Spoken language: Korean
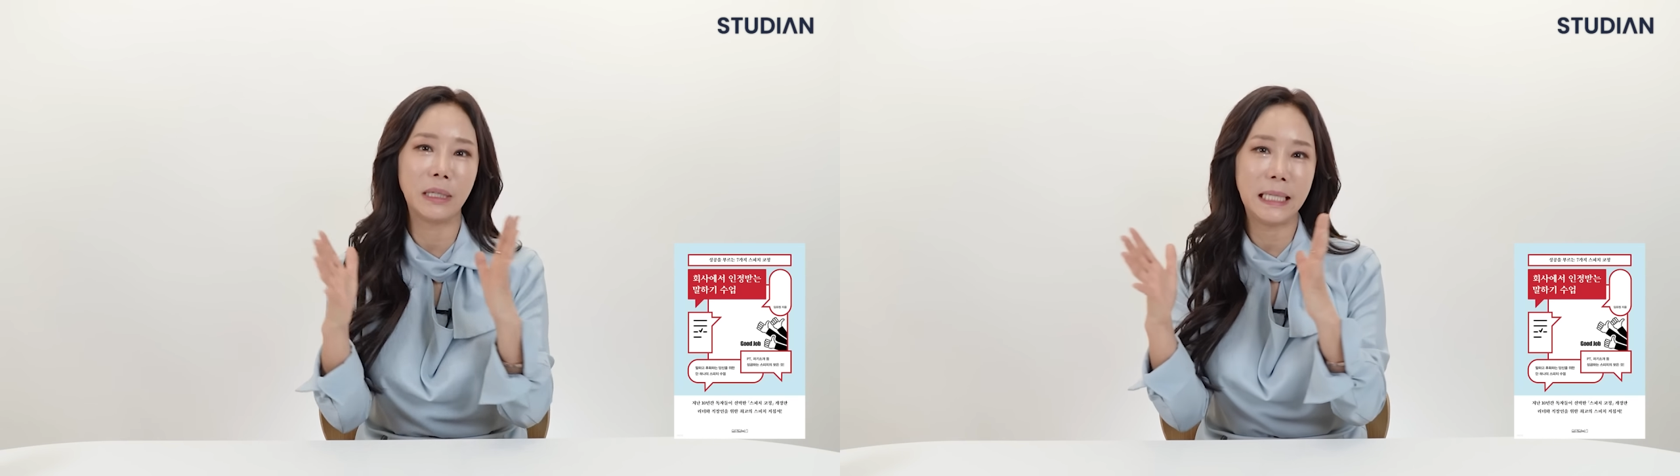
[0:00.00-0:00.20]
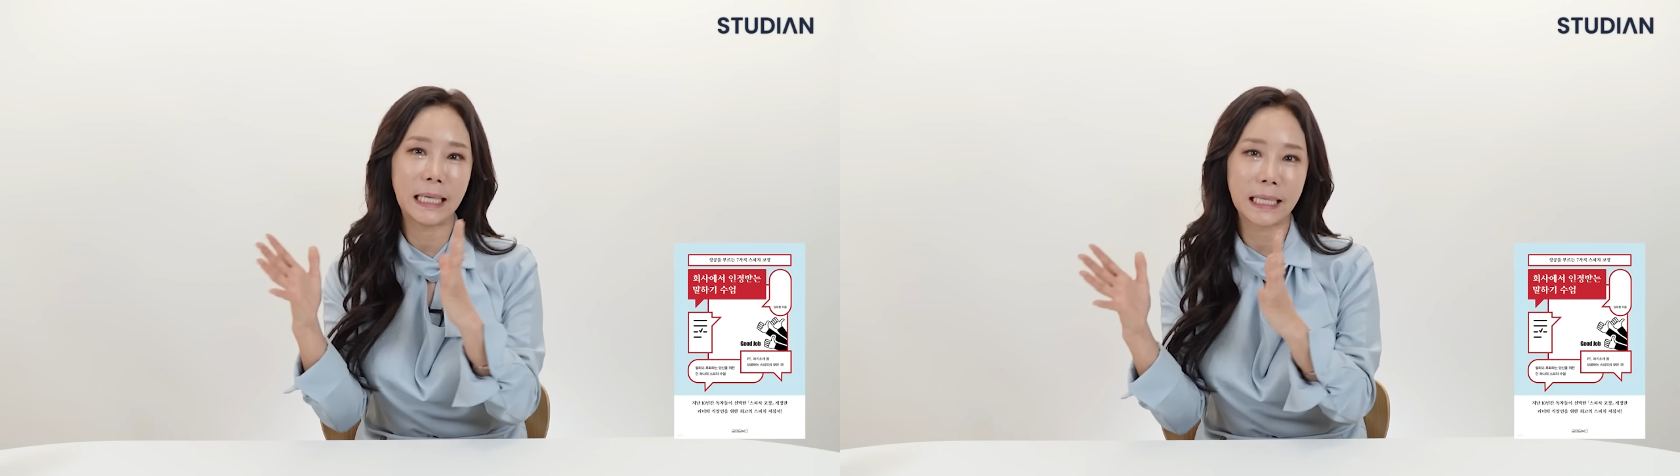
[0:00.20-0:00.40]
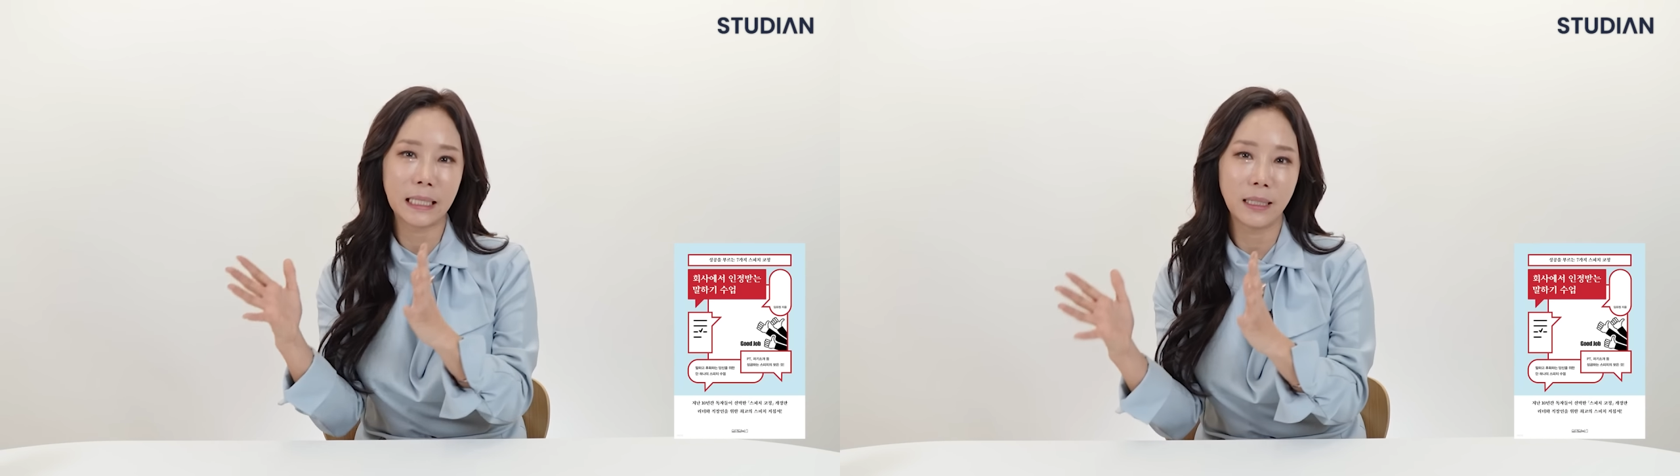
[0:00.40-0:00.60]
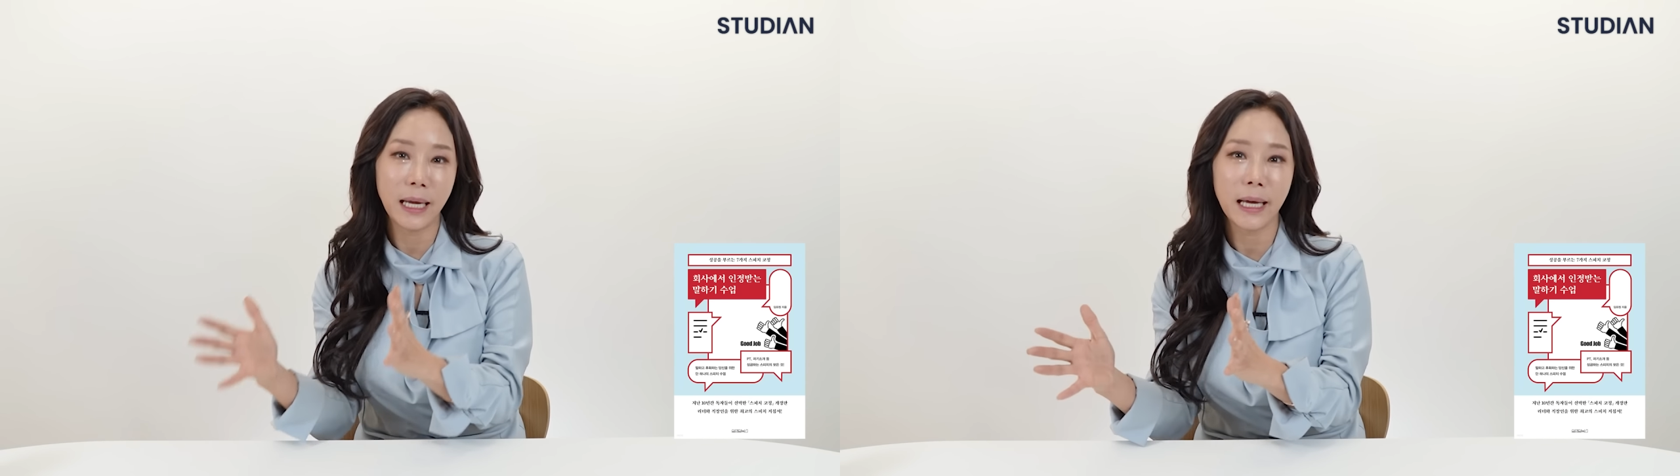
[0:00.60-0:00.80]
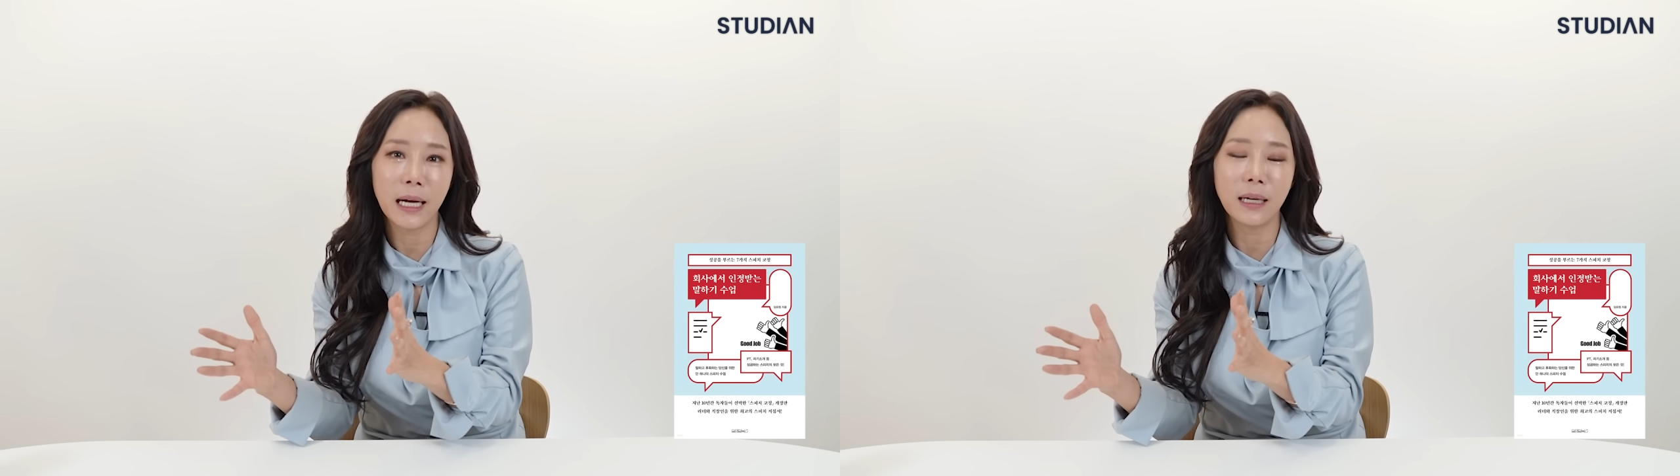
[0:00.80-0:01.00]
이야기를
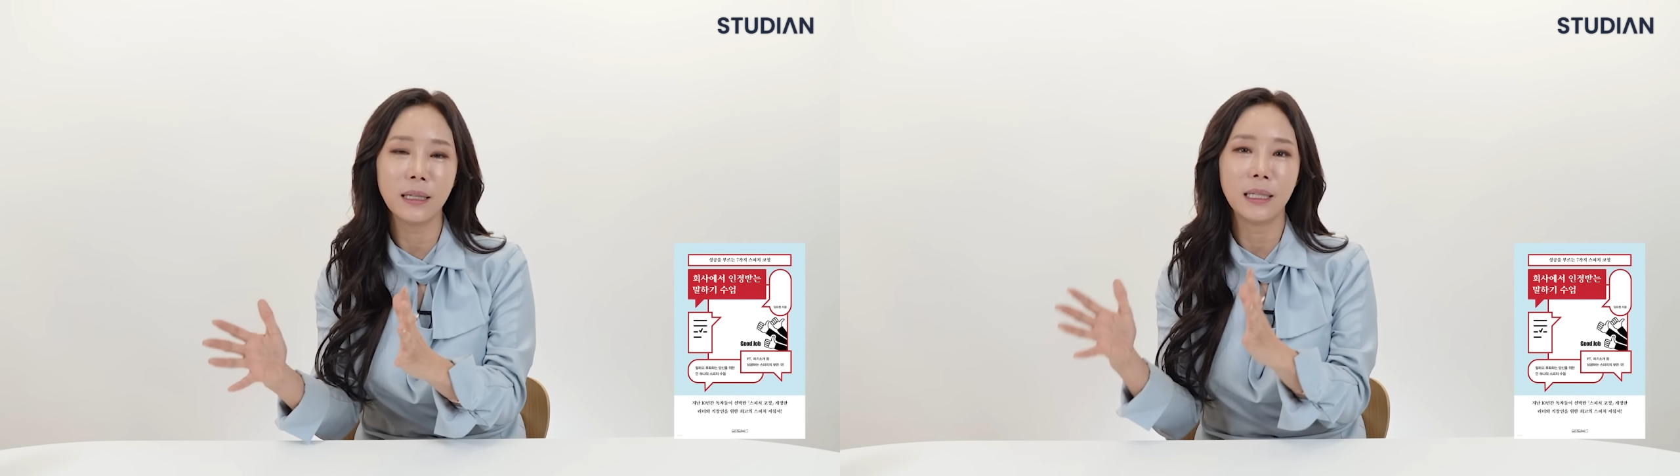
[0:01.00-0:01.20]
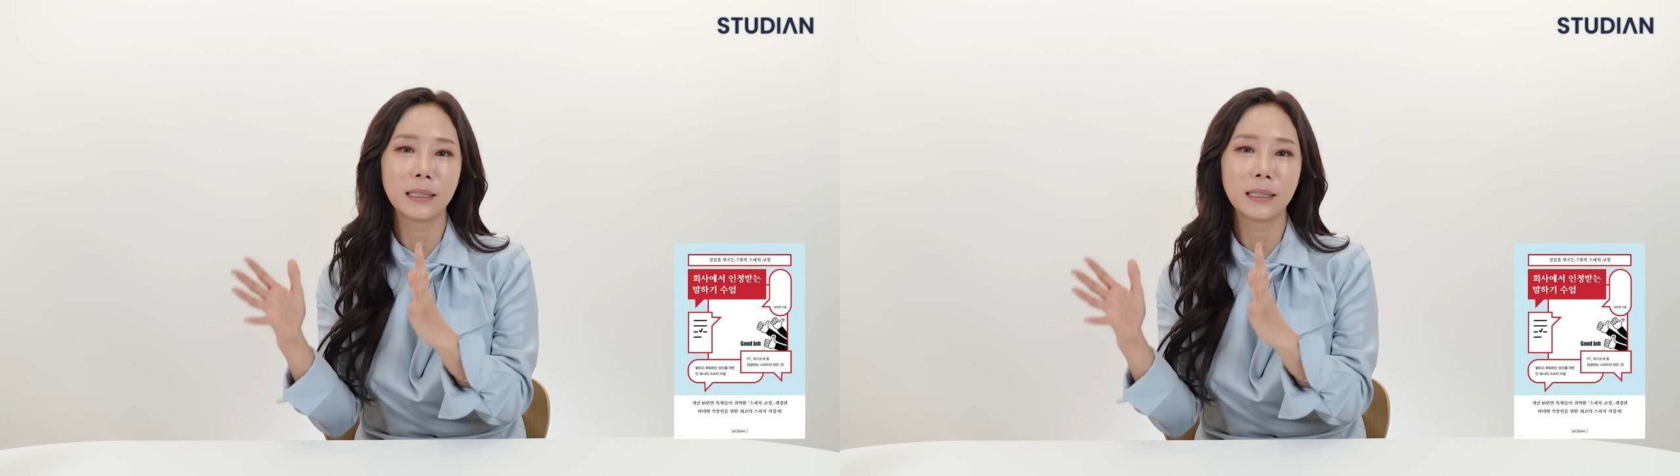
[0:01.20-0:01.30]
해야